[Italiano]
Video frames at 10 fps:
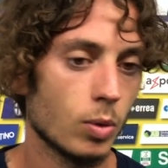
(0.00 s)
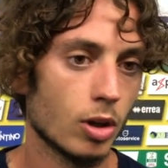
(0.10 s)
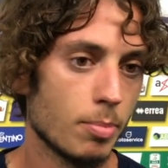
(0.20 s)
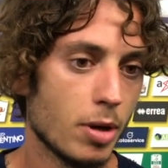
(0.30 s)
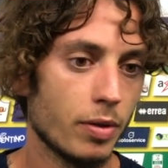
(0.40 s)
quello
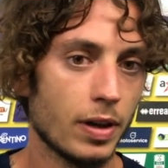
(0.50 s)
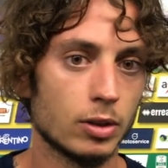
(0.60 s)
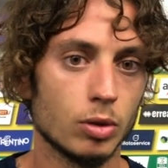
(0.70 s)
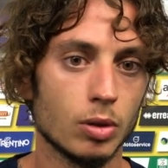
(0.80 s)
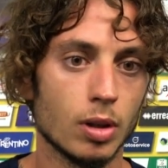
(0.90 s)
che abbiamo
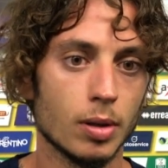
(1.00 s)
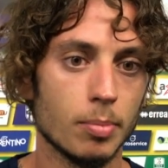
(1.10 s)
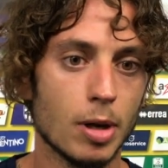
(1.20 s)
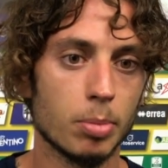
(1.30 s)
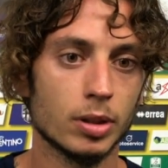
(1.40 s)
fatto.
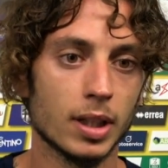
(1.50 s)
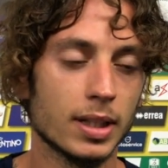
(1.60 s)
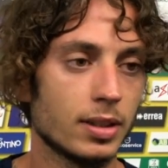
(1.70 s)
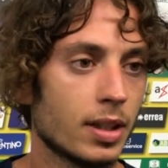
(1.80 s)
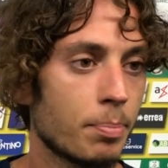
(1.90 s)
Abbiamo portato a
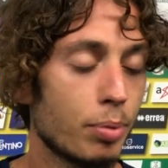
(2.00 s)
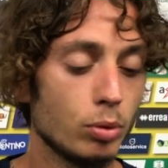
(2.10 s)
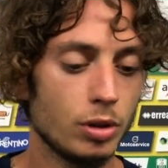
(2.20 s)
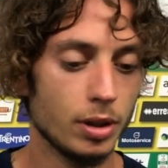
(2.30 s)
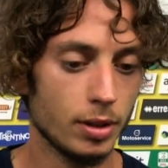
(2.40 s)
casa i tre punti,